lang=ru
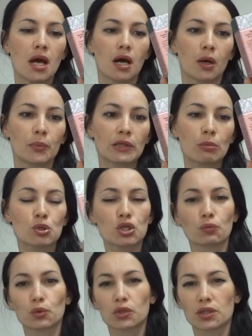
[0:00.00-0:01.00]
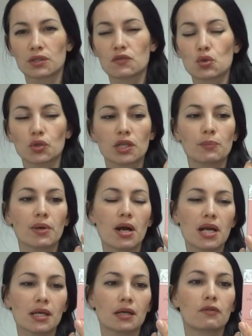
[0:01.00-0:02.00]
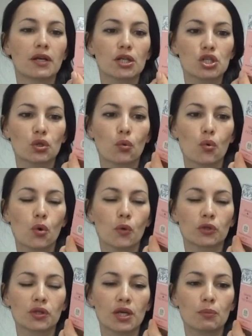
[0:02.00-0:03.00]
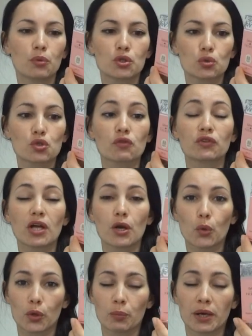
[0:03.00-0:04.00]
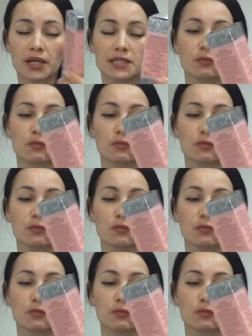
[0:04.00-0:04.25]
а, потому что вот девчонки брали и говорят, что требуется уже второй брать.